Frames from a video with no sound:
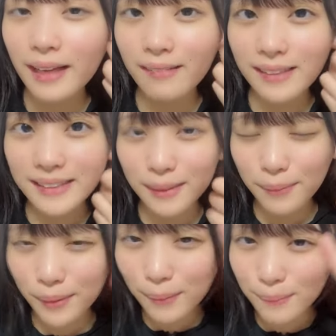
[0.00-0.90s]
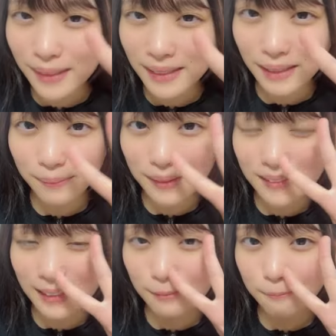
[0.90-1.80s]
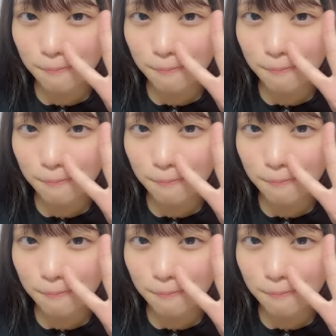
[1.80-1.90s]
合わせて今4枚になりました